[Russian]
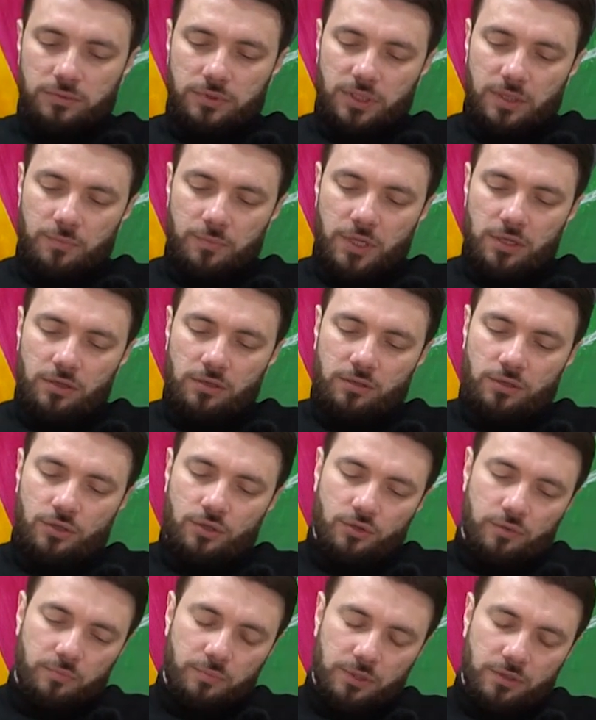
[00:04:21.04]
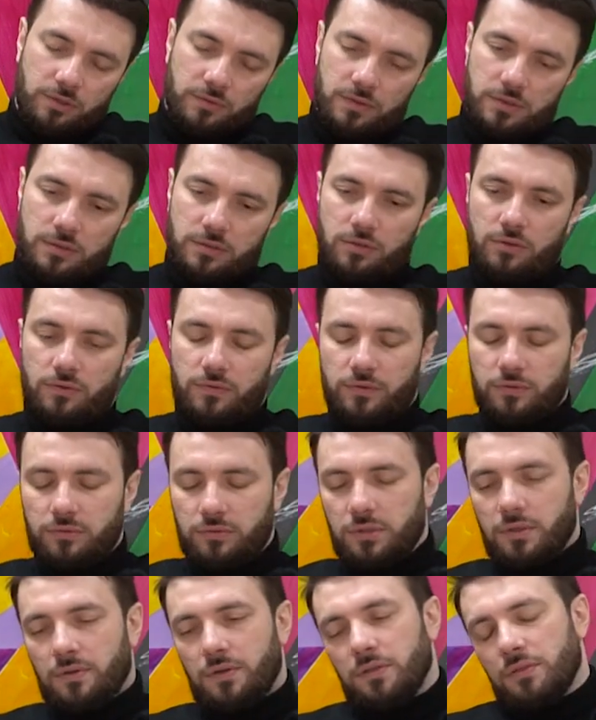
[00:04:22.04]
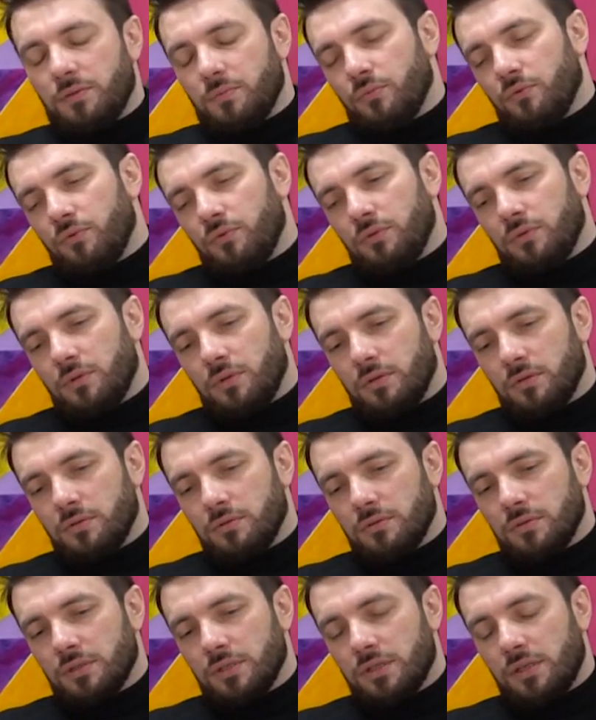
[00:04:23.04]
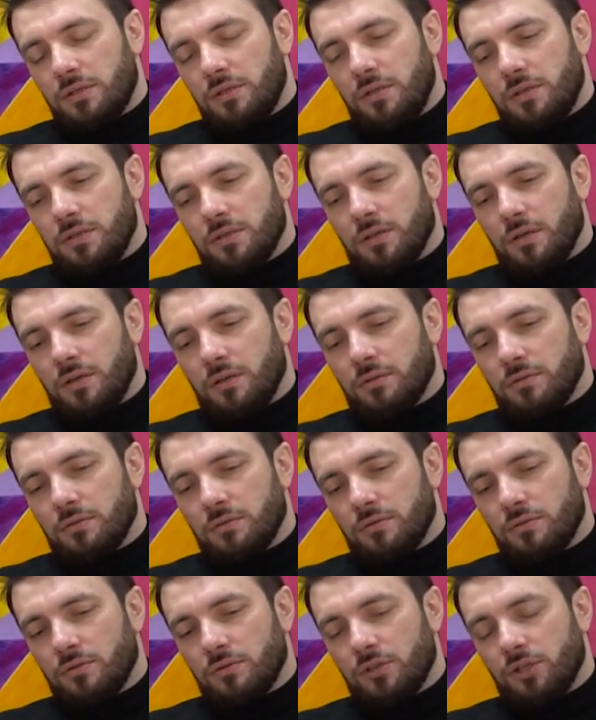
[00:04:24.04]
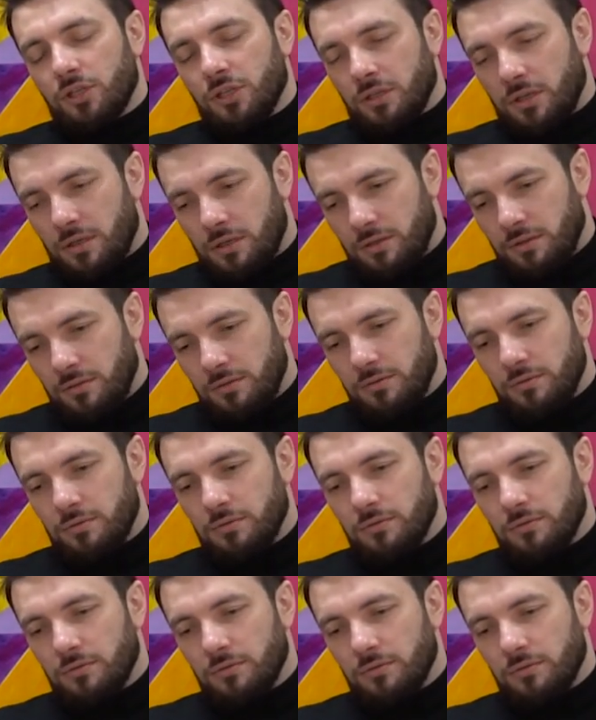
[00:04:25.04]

Сомнения насчет первого слова, но ну, давайте будет Сатиса Чингер